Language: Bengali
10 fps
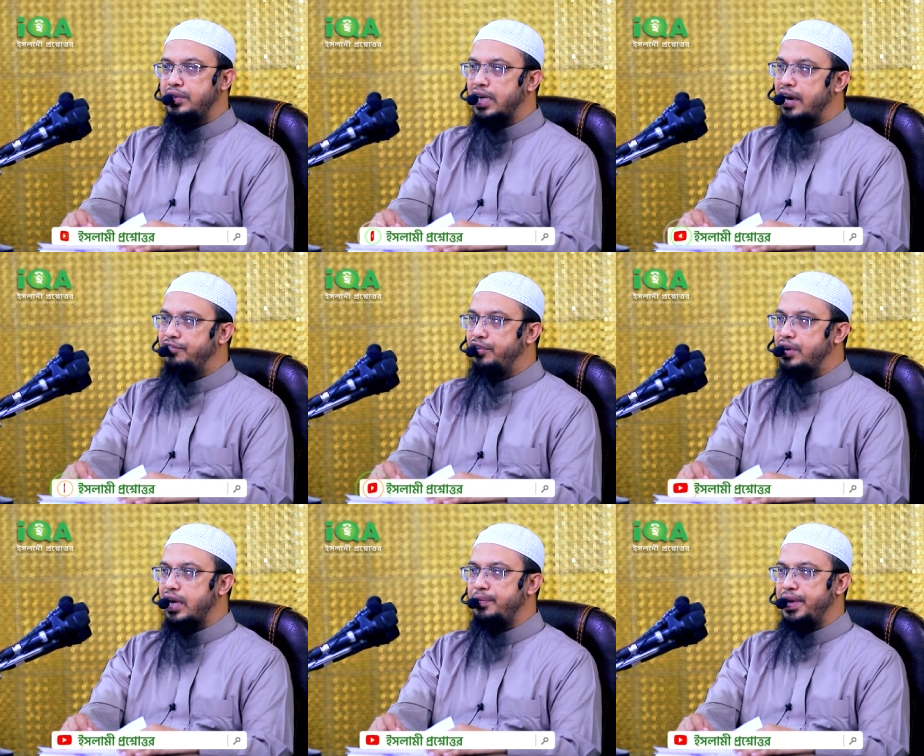
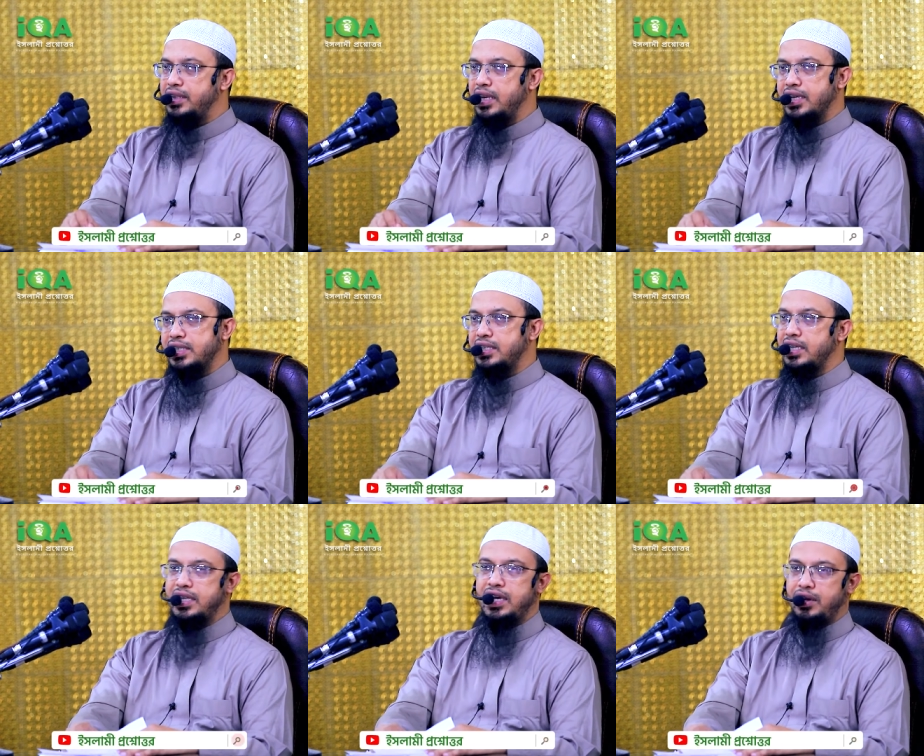ঝাড়ফুঁককারী ব্যক্তির কাছে
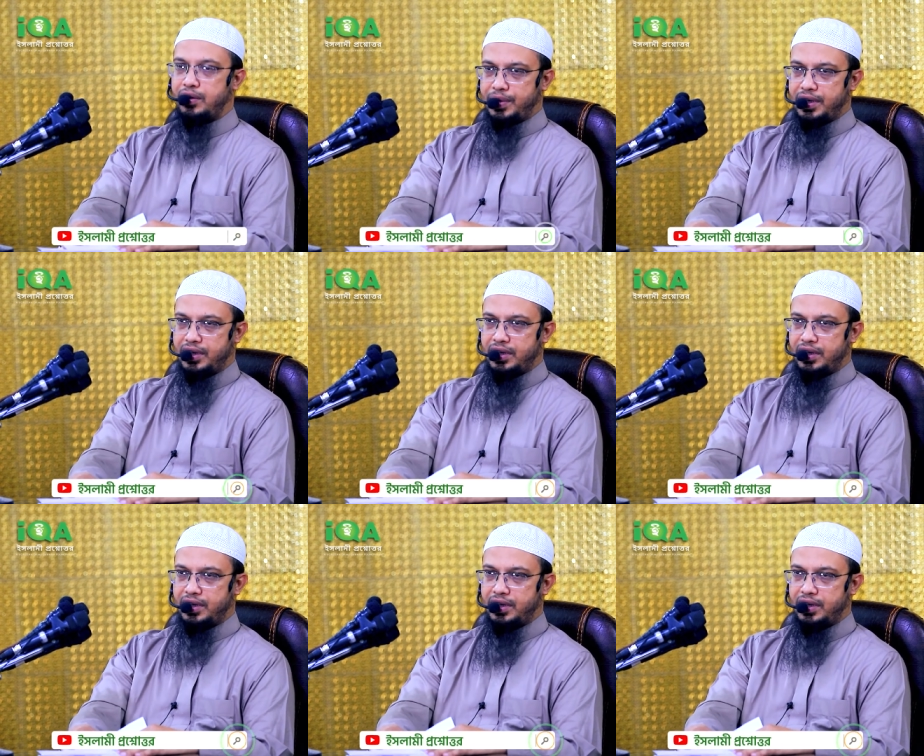যেতেই হবে